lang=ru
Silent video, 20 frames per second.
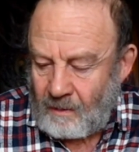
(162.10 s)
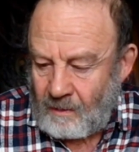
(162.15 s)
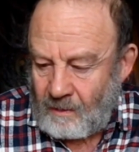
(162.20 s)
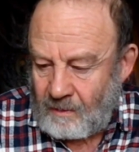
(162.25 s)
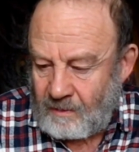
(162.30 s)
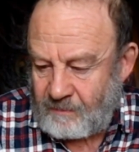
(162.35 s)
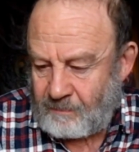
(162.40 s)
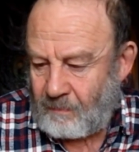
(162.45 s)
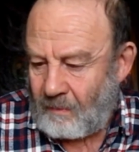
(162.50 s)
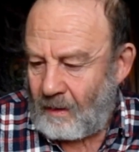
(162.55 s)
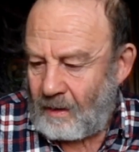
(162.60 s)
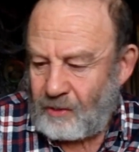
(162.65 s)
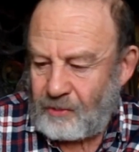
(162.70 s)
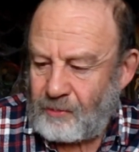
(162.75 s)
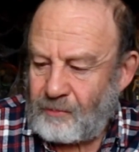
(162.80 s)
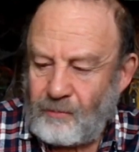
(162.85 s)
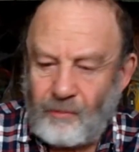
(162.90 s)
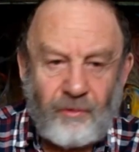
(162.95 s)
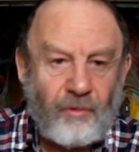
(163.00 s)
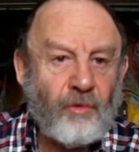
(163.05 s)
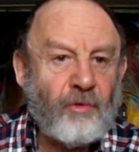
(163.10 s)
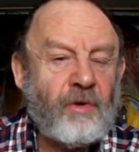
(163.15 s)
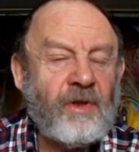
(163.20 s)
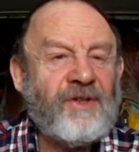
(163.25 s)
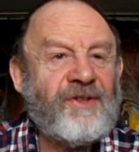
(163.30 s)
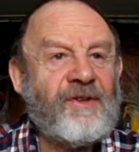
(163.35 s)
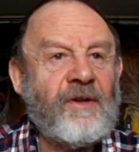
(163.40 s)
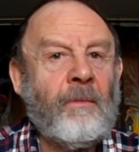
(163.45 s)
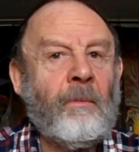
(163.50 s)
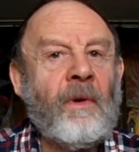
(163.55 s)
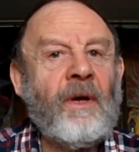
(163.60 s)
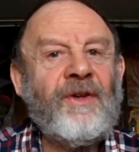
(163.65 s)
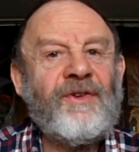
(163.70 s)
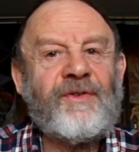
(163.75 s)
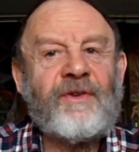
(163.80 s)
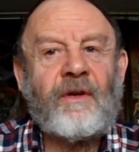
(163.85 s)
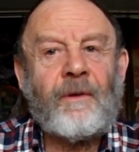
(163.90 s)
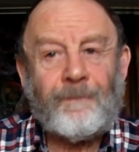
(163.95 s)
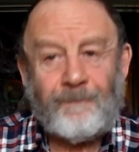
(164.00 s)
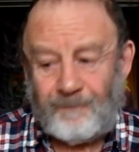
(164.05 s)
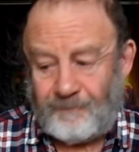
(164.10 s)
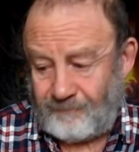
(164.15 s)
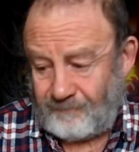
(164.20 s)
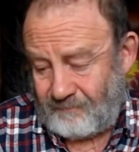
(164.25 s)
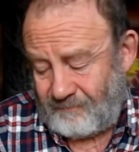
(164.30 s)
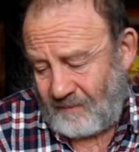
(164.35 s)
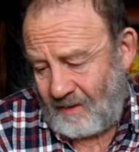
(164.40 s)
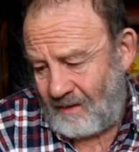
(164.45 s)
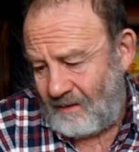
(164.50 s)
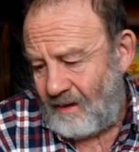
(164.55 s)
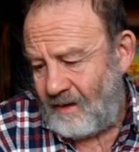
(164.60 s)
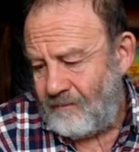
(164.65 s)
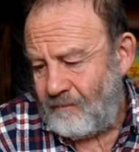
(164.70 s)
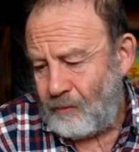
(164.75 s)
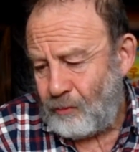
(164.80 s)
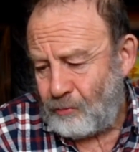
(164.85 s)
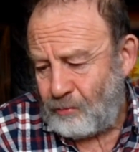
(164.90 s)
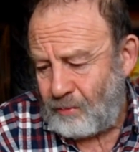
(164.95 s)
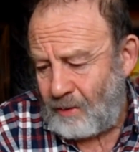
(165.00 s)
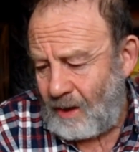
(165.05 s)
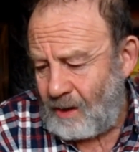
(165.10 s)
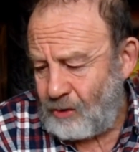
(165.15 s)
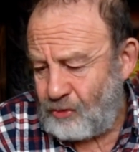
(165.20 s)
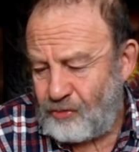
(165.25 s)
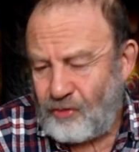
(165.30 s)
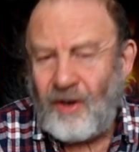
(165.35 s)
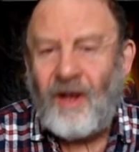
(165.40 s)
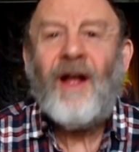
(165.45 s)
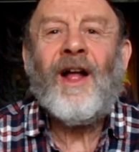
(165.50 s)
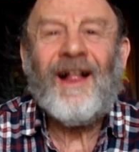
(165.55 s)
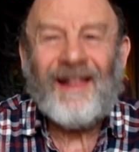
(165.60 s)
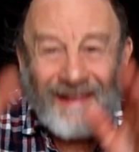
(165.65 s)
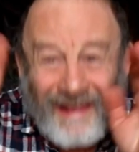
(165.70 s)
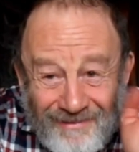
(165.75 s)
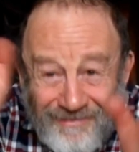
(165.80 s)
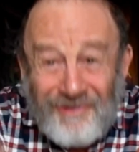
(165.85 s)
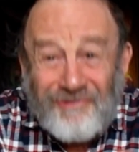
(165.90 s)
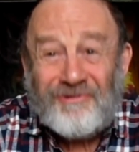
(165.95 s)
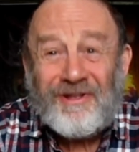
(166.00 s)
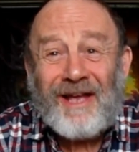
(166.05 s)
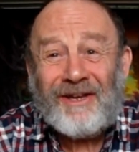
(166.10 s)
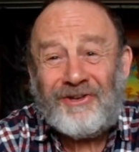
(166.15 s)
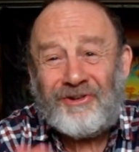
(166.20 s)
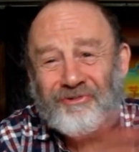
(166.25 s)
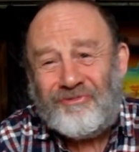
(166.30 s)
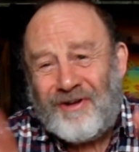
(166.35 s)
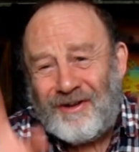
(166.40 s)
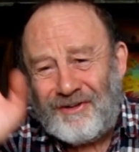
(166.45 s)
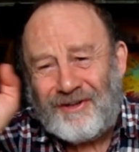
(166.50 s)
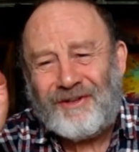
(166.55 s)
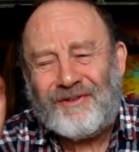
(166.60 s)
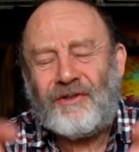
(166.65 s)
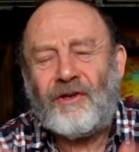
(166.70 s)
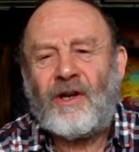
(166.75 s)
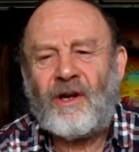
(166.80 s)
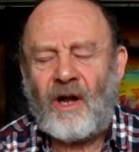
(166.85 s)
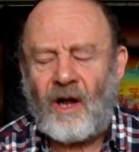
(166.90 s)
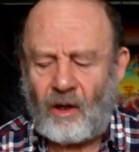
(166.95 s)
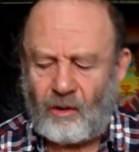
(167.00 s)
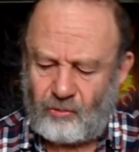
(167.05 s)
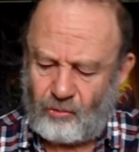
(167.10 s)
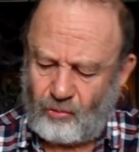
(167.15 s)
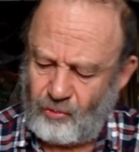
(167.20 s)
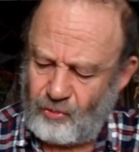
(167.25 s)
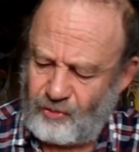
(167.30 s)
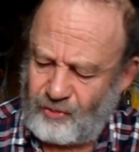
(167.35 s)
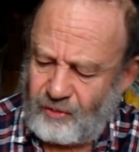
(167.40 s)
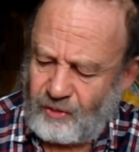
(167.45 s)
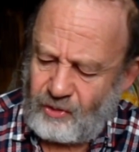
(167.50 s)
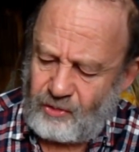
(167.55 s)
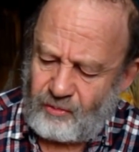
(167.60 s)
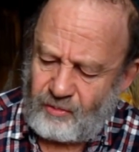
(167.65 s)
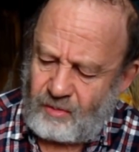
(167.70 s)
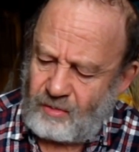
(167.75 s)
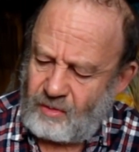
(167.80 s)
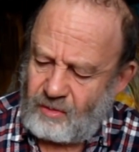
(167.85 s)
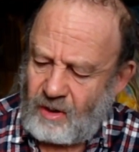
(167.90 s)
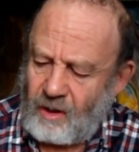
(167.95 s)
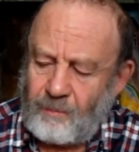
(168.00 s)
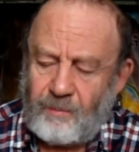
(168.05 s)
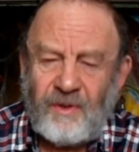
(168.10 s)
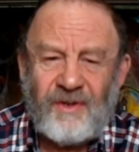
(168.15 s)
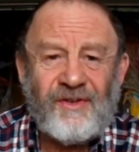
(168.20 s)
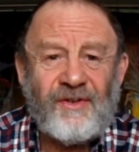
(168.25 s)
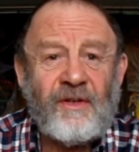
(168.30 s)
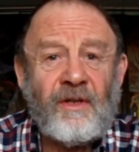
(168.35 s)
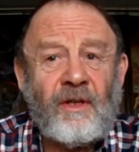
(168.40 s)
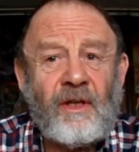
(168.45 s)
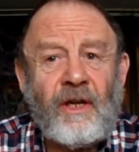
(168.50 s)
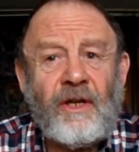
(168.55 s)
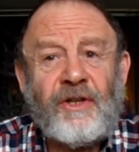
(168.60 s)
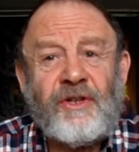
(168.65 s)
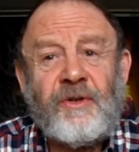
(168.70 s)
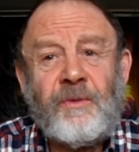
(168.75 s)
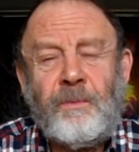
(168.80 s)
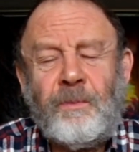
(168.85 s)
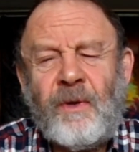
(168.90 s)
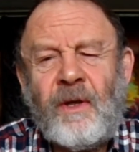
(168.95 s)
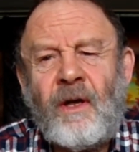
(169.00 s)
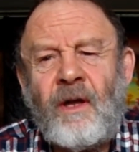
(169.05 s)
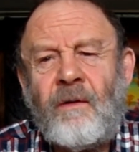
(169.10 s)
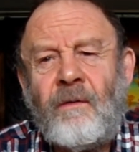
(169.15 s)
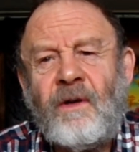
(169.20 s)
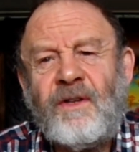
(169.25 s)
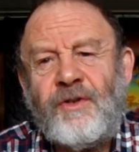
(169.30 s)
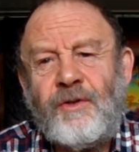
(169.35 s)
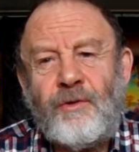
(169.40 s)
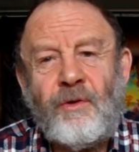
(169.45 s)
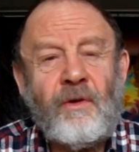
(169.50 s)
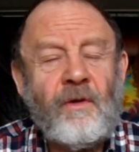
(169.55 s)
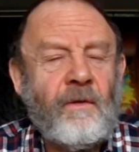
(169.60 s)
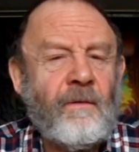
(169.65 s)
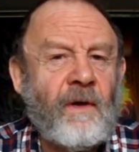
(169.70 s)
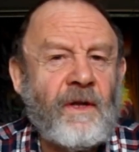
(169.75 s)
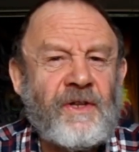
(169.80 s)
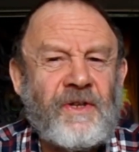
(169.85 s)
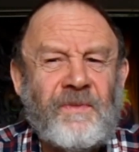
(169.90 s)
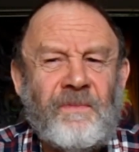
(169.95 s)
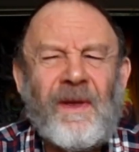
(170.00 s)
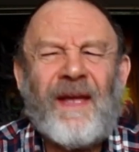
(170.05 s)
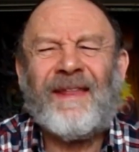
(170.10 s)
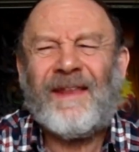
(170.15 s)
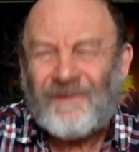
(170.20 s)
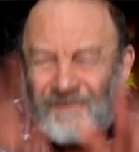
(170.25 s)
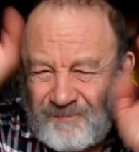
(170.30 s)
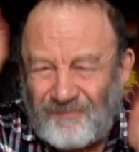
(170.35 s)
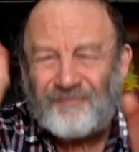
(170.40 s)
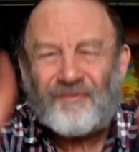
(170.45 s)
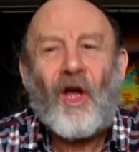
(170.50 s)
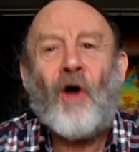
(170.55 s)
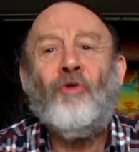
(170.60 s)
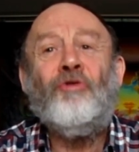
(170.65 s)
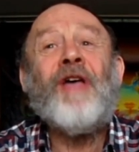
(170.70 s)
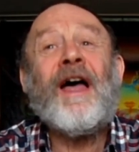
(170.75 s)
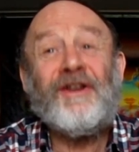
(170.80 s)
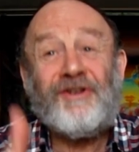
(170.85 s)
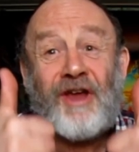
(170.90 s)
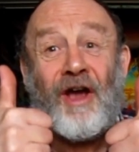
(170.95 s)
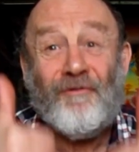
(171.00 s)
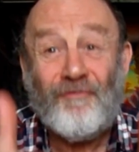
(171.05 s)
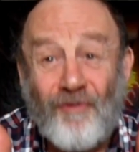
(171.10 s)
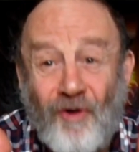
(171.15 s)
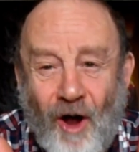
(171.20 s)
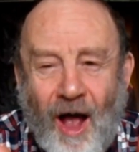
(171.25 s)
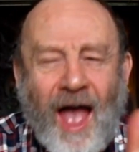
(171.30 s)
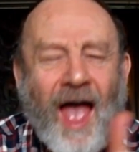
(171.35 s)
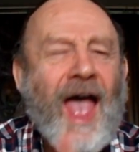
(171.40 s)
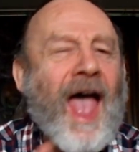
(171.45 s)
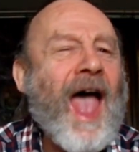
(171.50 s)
Спрашиваю, тут смс -ка. Лови удачу. Лови удачу Кончилось? Как кончилось? Написано 31 сегодня 25 Значит, во,